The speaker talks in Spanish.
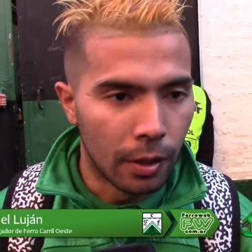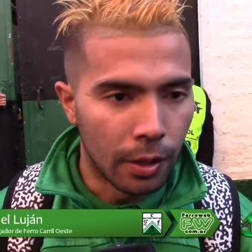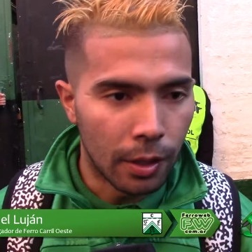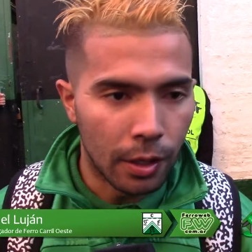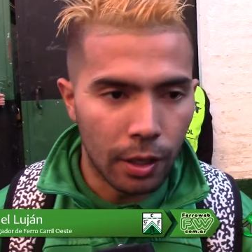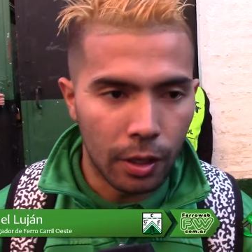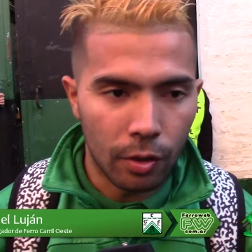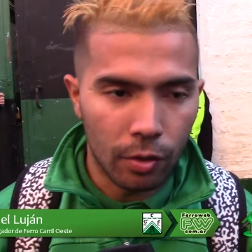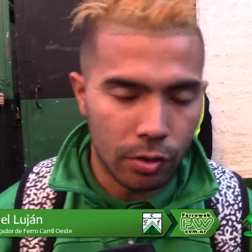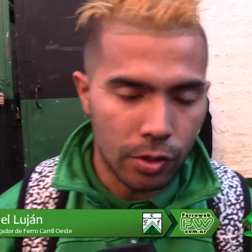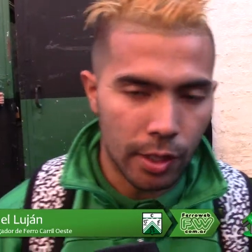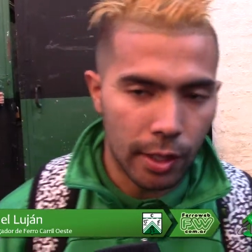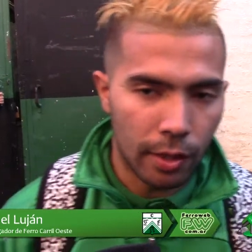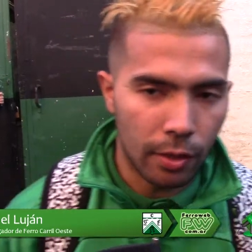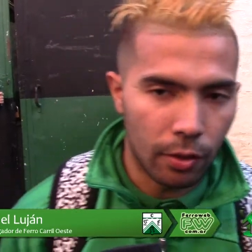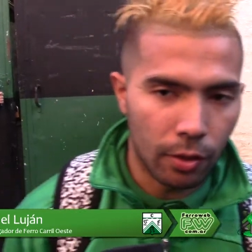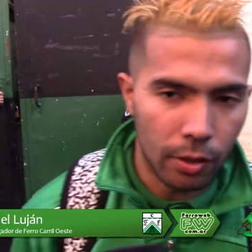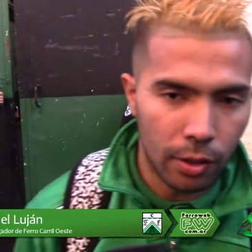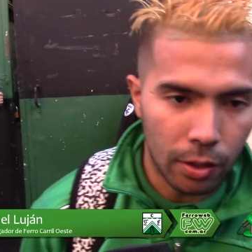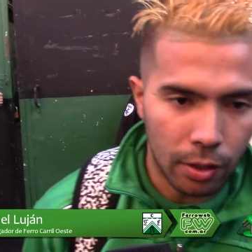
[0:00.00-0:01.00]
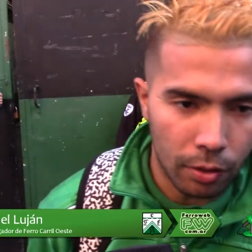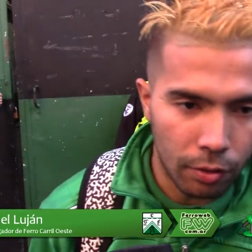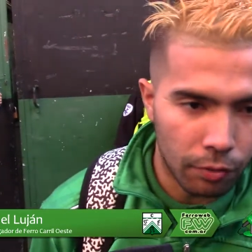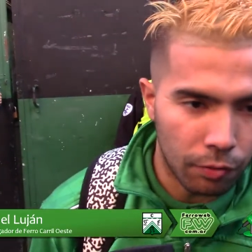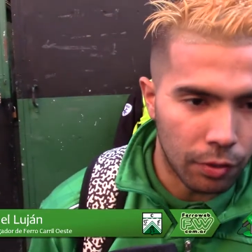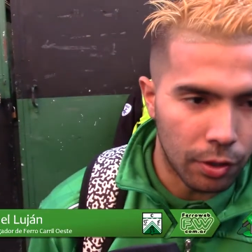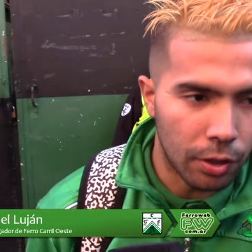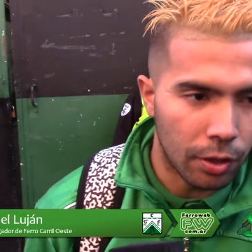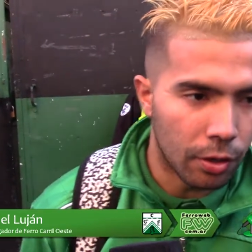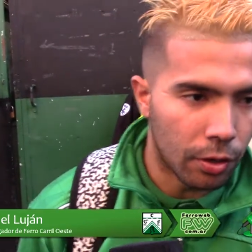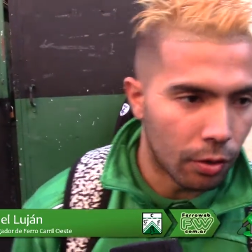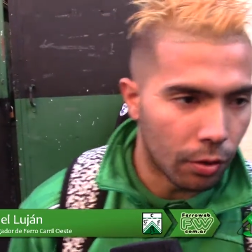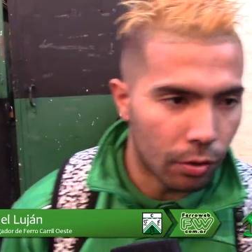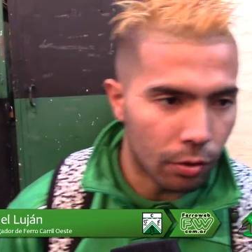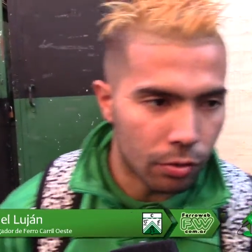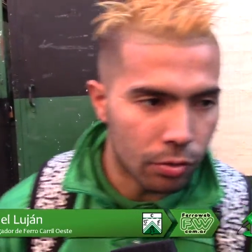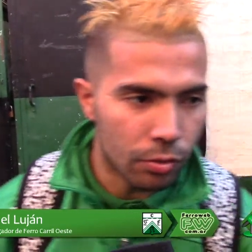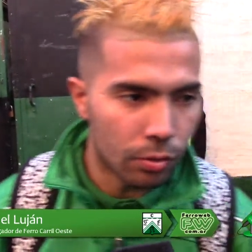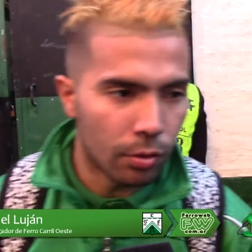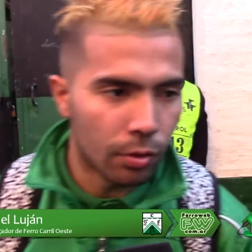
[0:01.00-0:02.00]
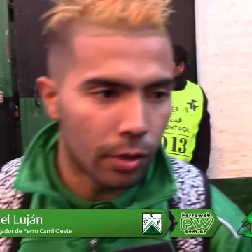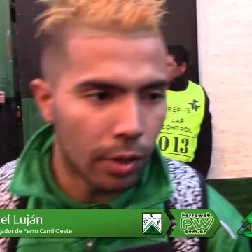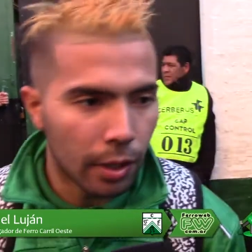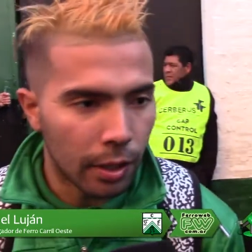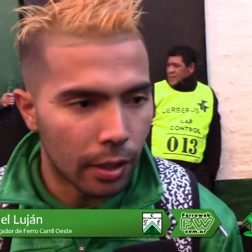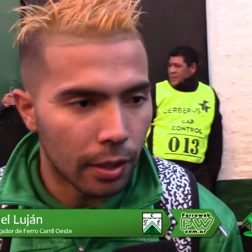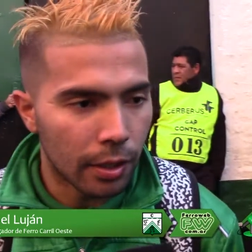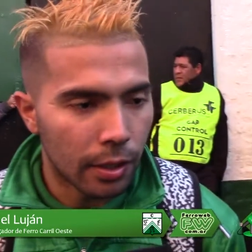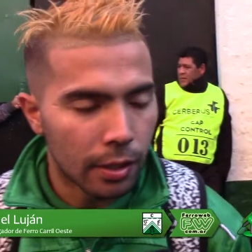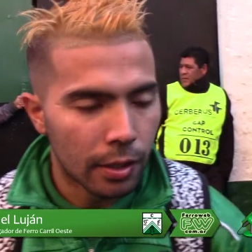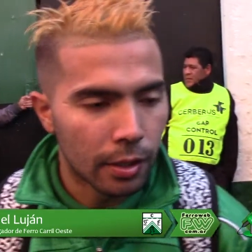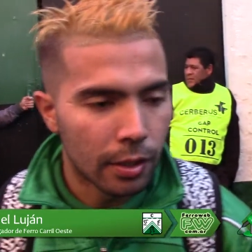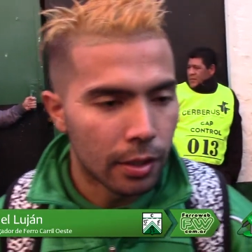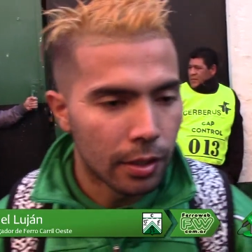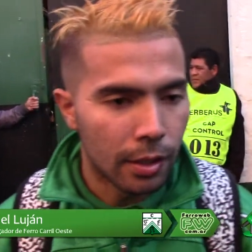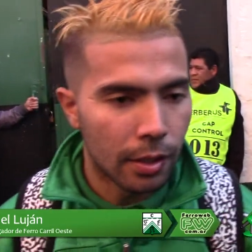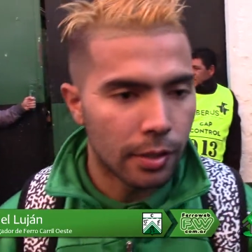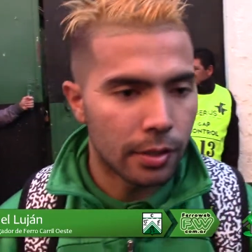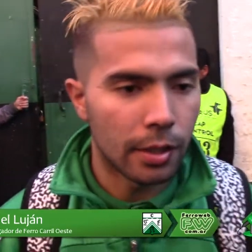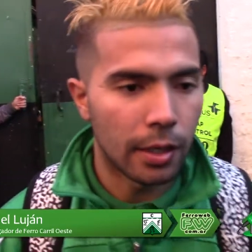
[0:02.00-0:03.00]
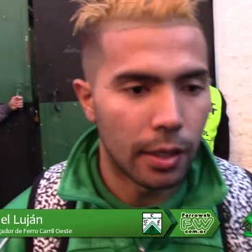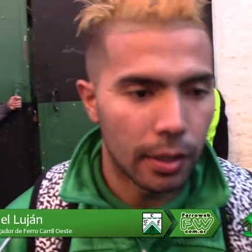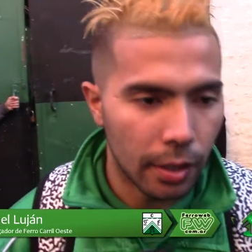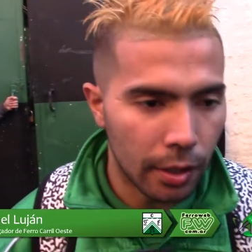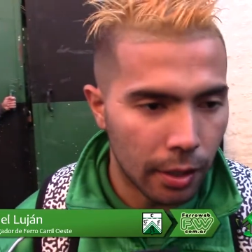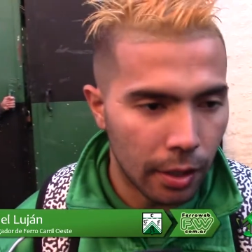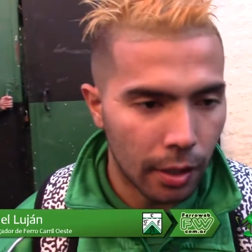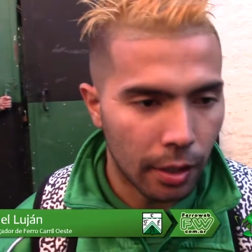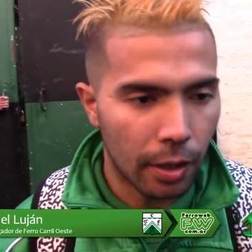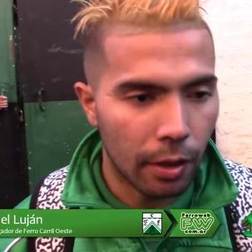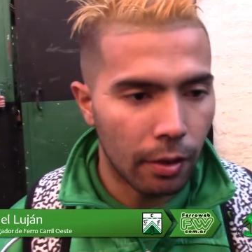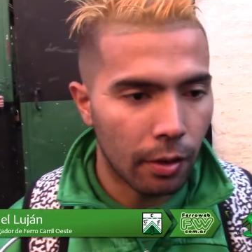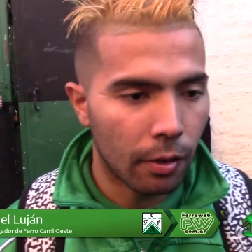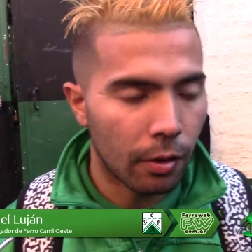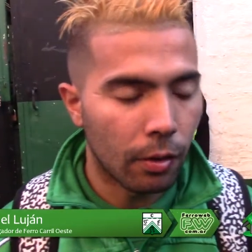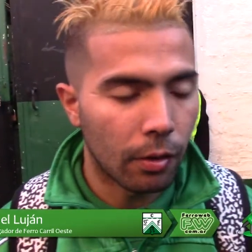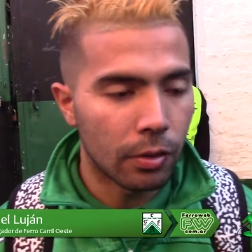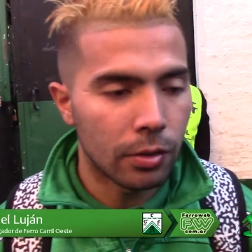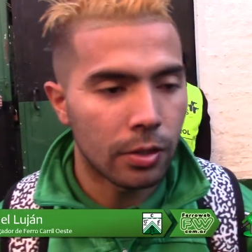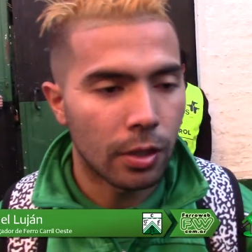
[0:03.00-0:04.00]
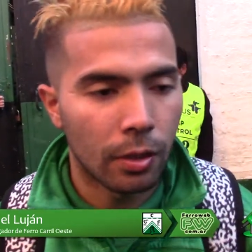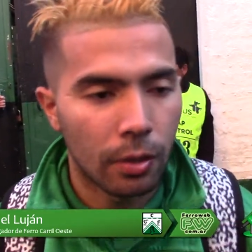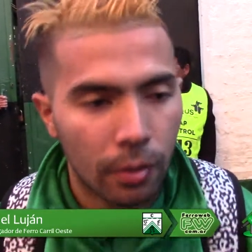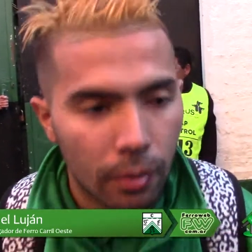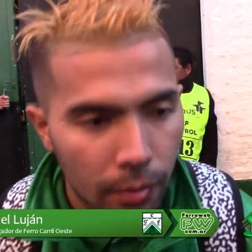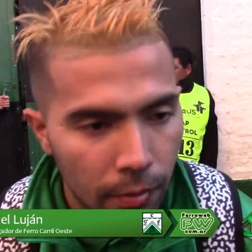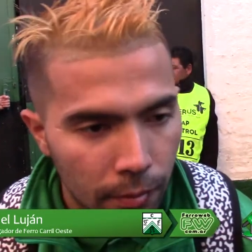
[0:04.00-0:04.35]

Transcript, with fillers: y no se la doy, quiero definir yo con zurda y se la tendré que haber dado a Gonzalo.